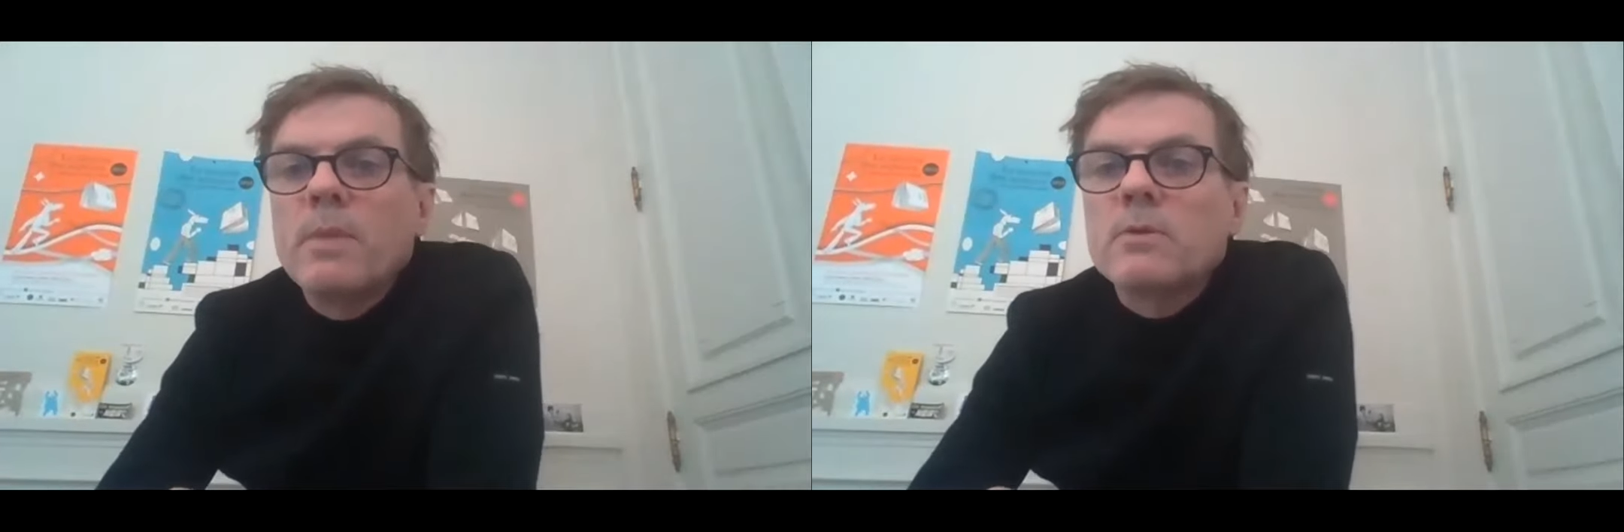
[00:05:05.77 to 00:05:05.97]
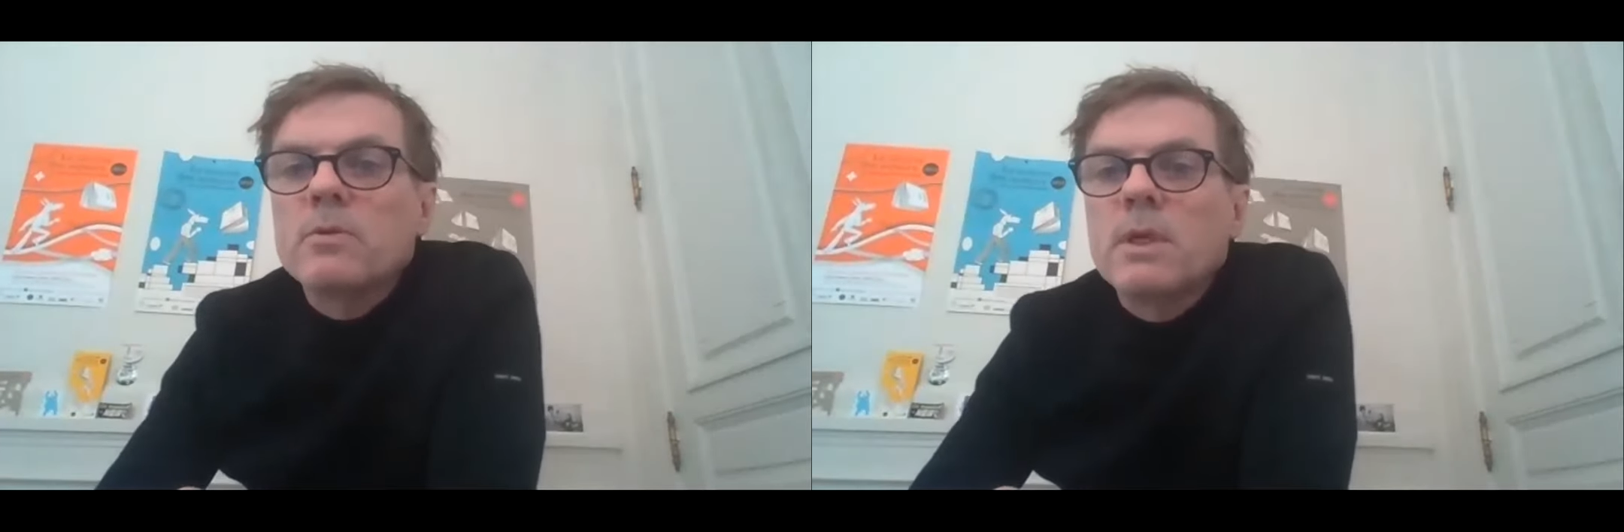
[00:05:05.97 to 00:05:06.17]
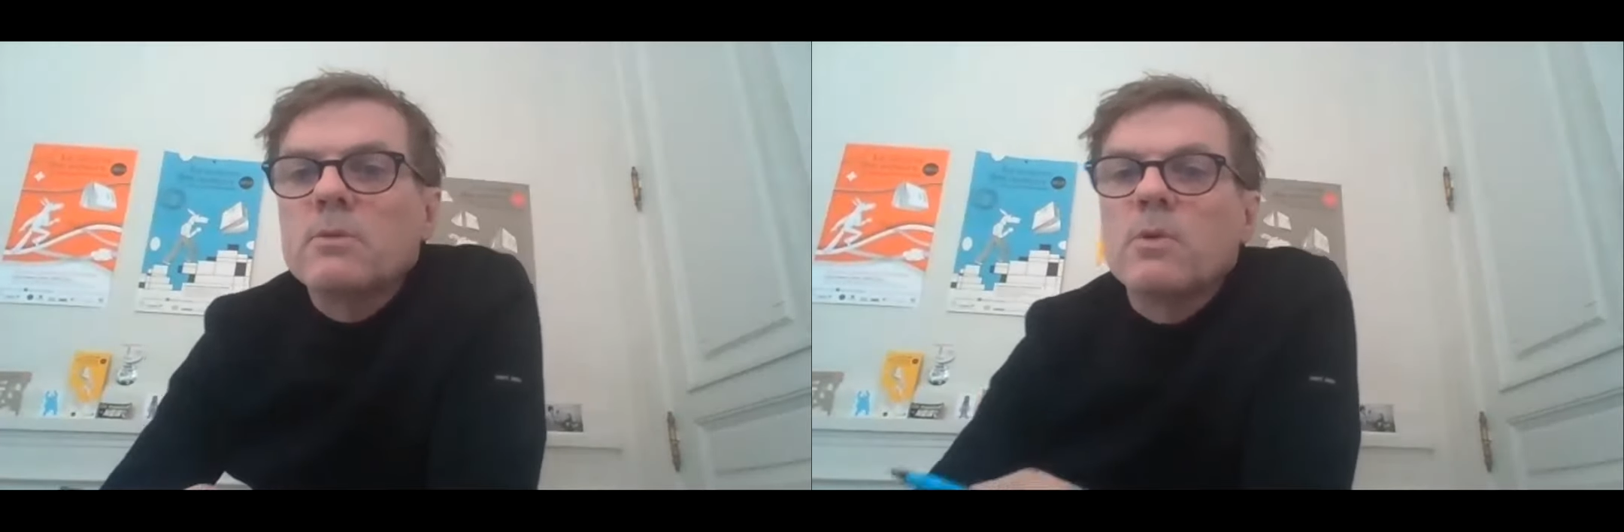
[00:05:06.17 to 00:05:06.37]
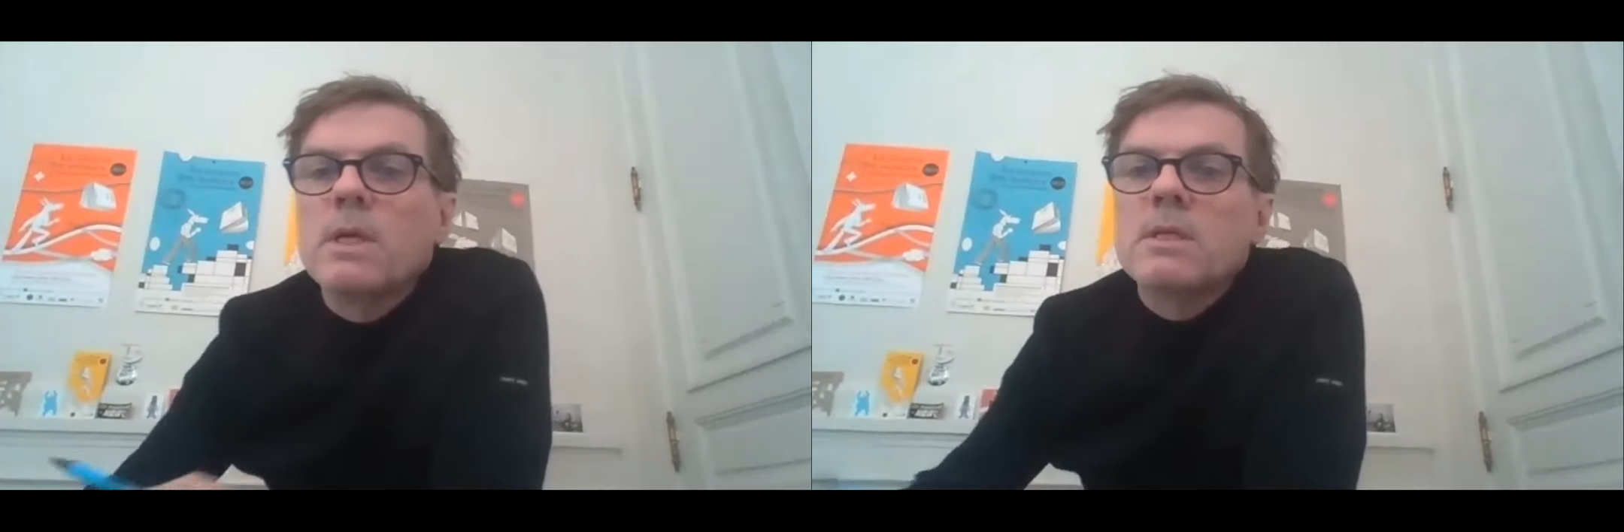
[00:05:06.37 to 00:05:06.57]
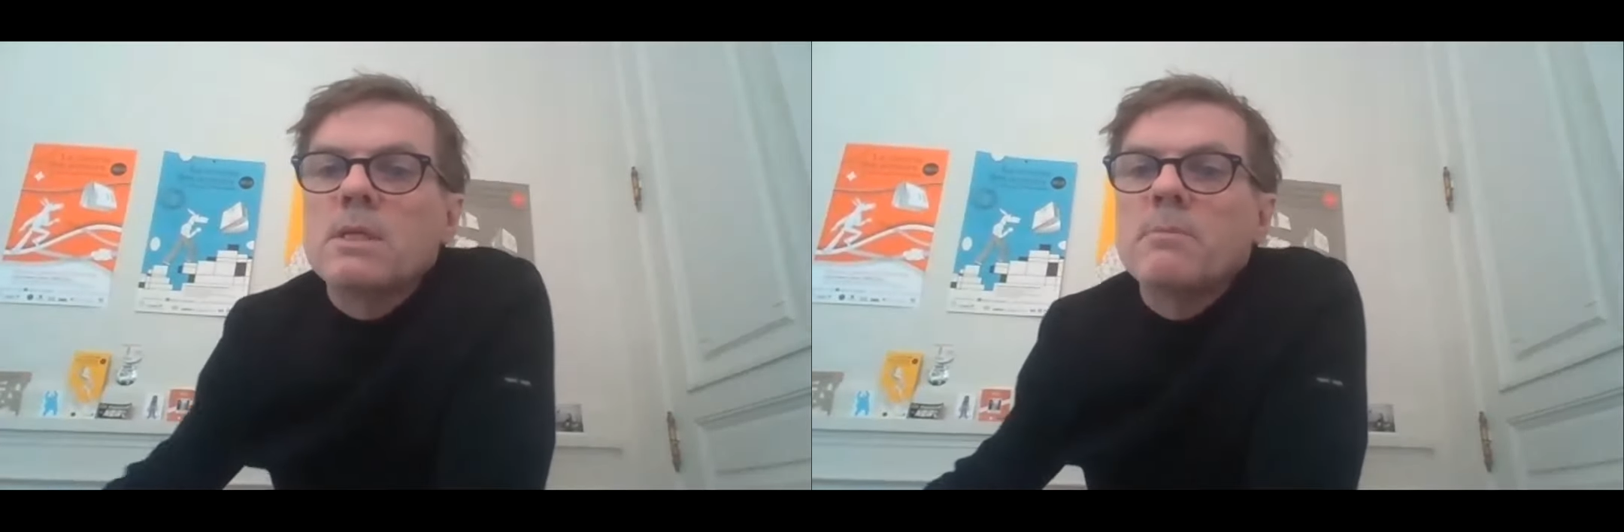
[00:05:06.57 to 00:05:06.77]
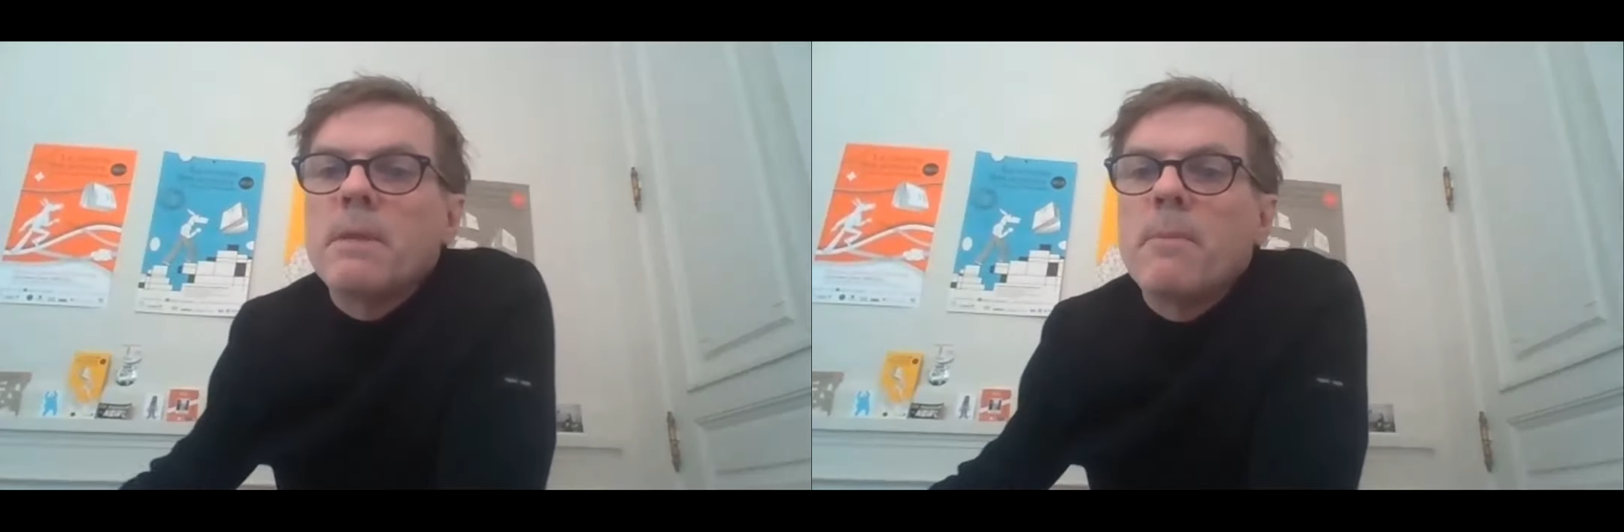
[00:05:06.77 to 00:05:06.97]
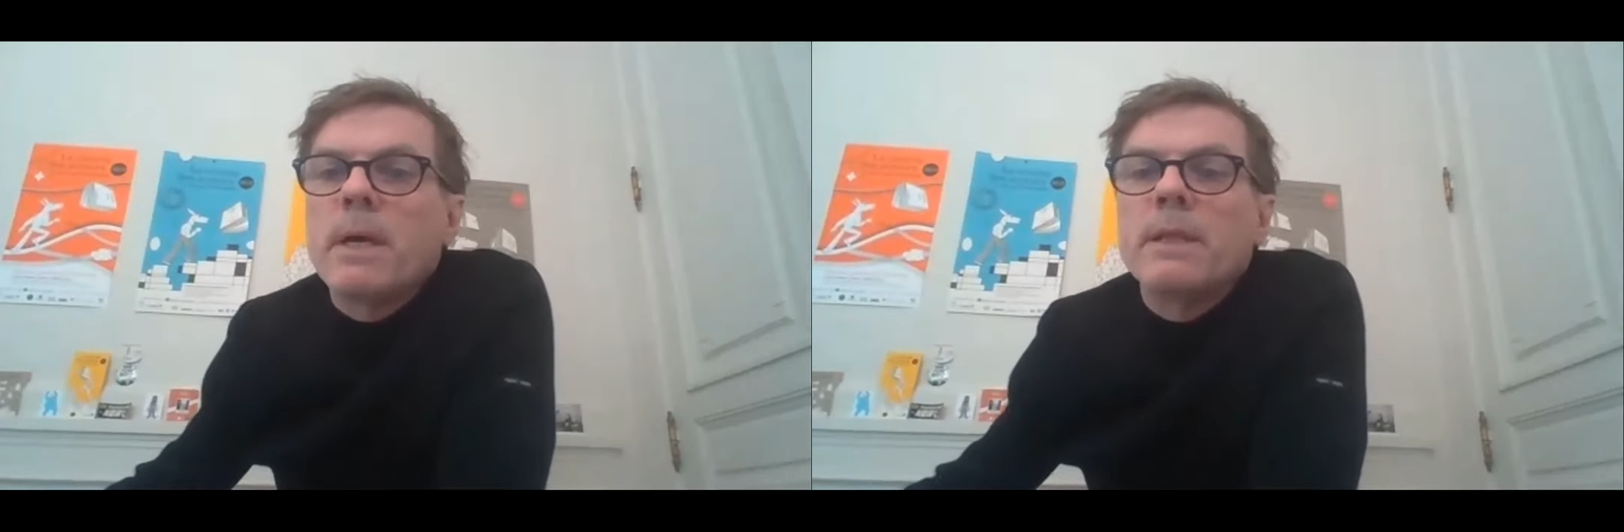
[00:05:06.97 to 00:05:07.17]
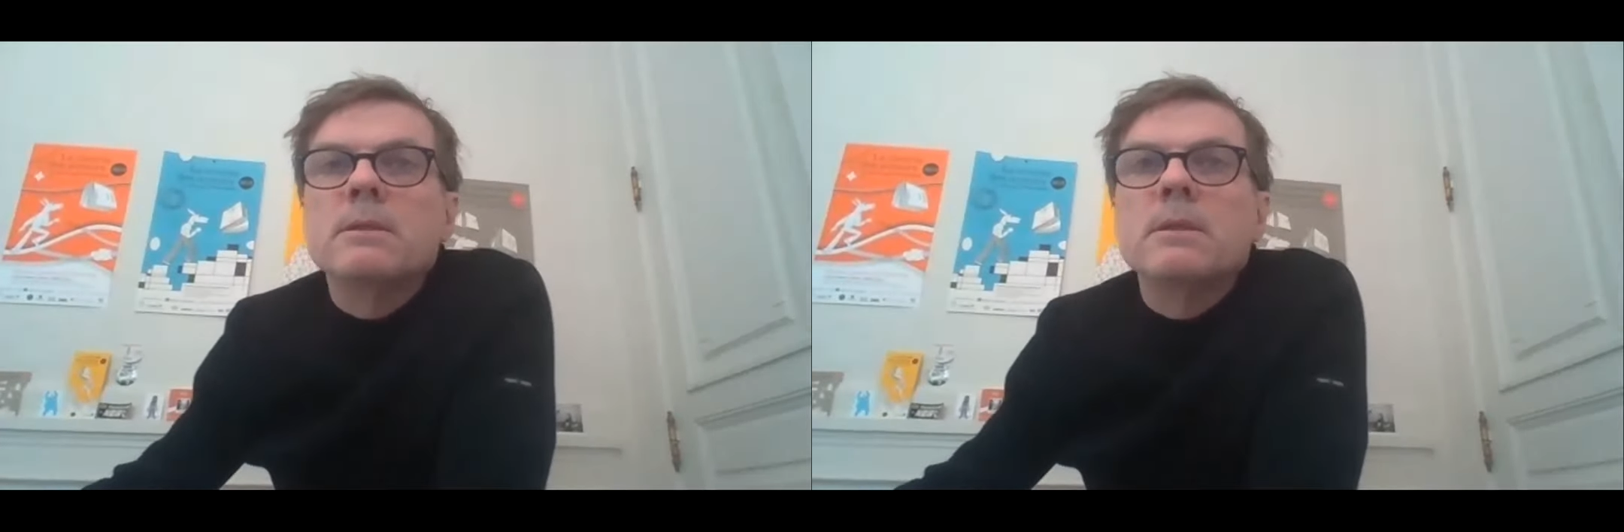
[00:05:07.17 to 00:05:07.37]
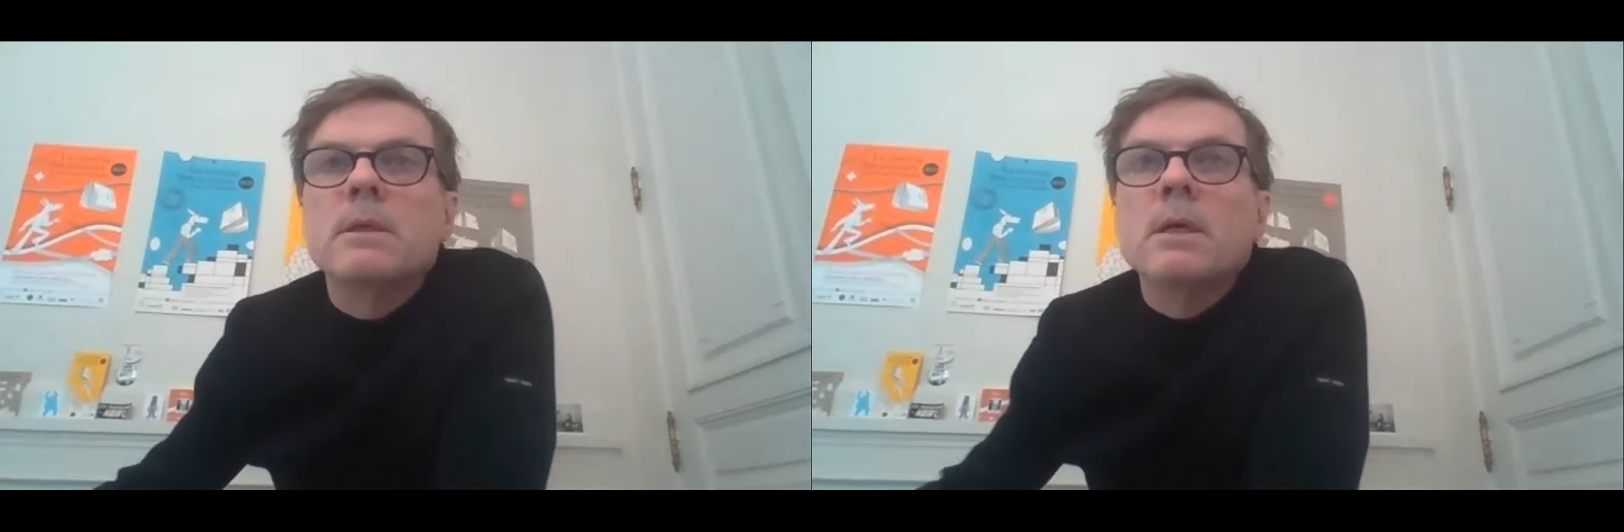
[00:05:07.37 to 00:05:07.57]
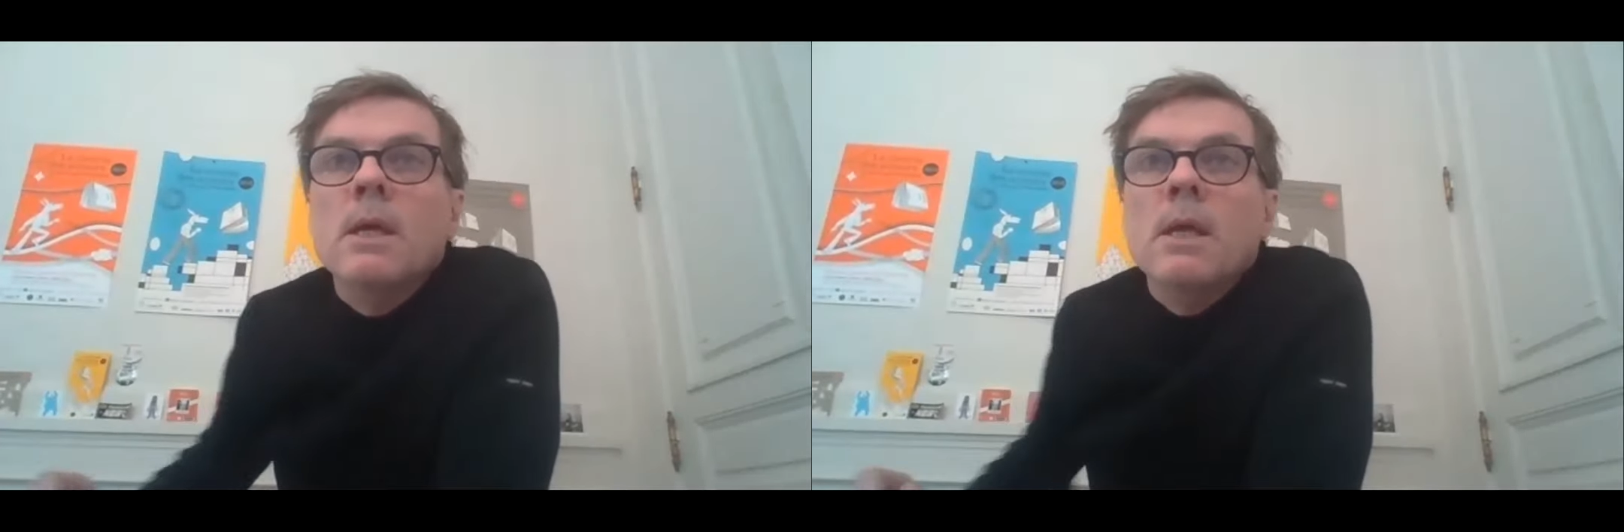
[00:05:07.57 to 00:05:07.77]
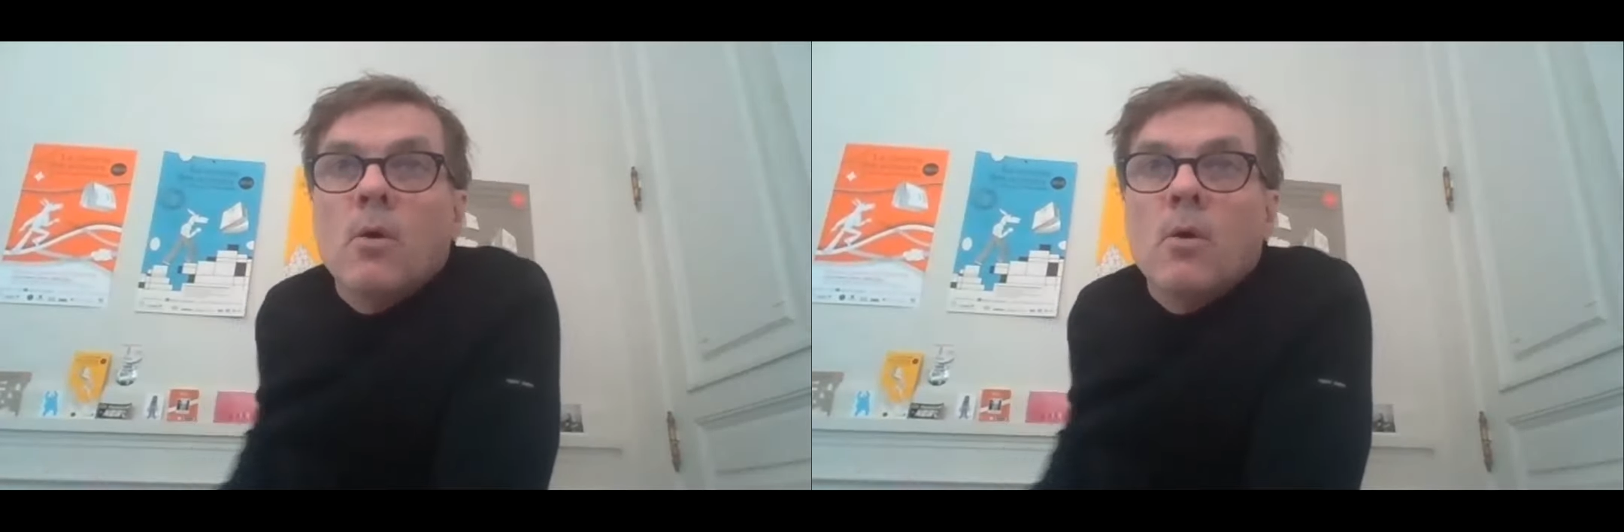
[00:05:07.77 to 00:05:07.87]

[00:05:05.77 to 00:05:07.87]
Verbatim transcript: partenaires de l'ENSIP et de et